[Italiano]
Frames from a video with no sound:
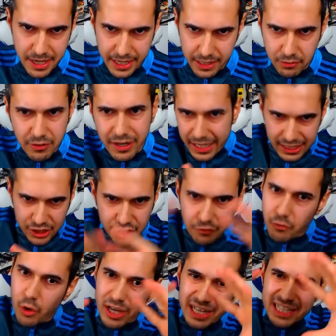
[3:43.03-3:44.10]
Ecco, non è che ci
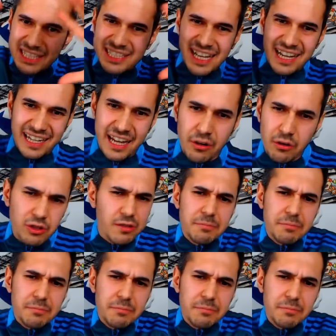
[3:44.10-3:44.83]
vuole chissà che cosa,